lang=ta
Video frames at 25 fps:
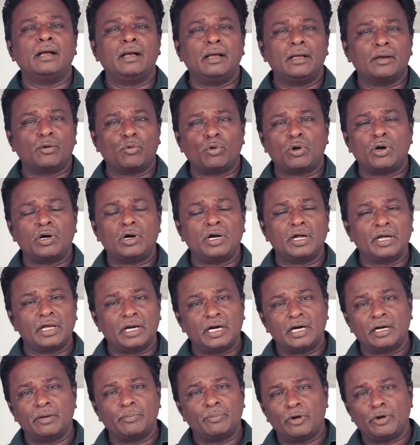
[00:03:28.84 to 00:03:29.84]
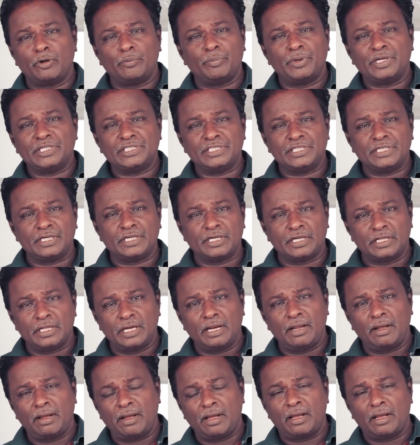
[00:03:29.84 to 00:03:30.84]
கொரோனா கிரான்னு பேசிக்கிட்டு
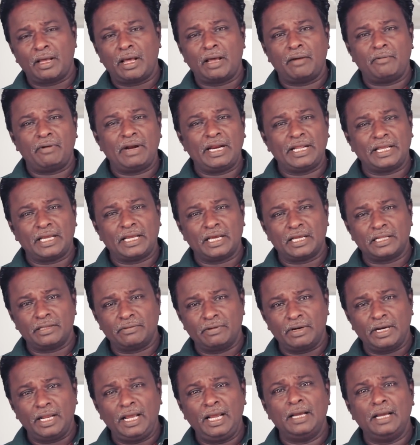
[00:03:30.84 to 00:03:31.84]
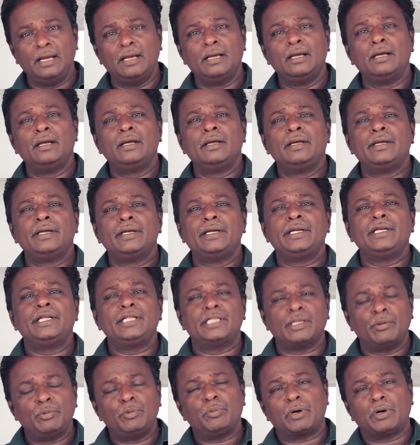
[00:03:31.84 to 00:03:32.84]
இருக்கிறதுலாம் வேலைக்காத வேலை இனி
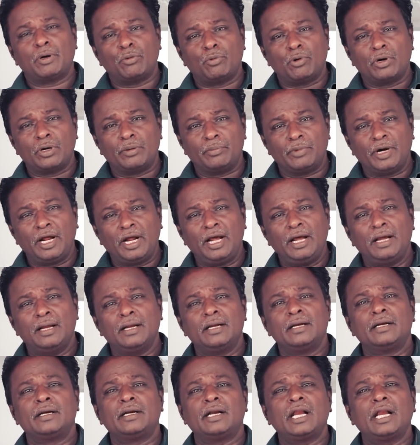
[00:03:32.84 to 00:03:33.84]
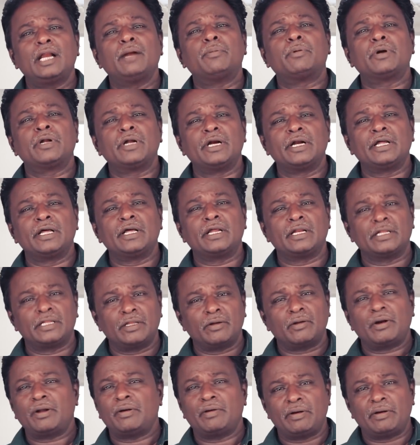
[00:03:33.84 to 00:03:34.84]
தமிழ் படம் ஓடணும்னா நல்ல படம் எடுக்கிறத
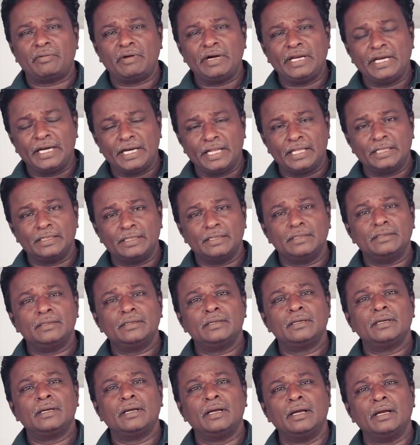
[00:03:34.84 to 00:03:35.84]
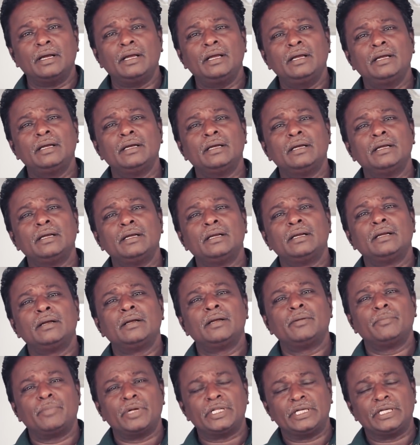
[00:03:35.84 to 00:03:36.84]
தவிர வேறு வழி கிடையாது
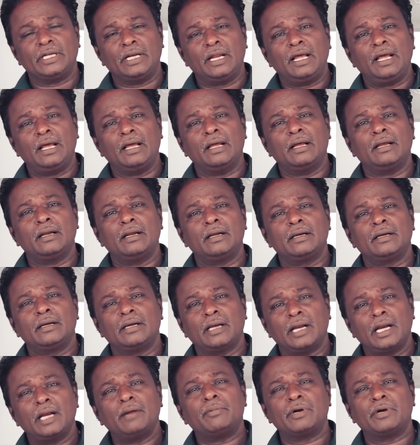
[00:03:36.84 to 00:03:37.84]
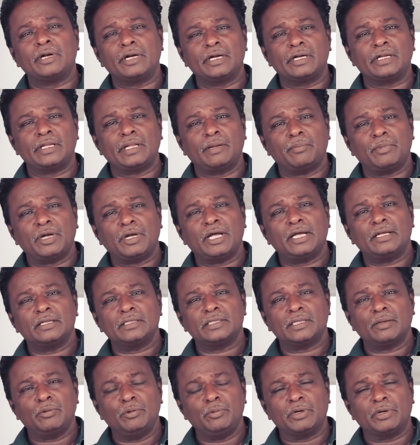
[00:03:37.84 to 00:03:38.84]
பார்த்தீங்களா நல்ல படம் எடுக்கிறதாம்மா
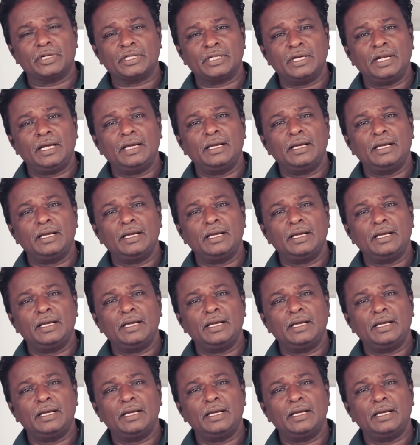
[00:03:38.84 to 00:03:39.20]
தமிழ் படத்தில்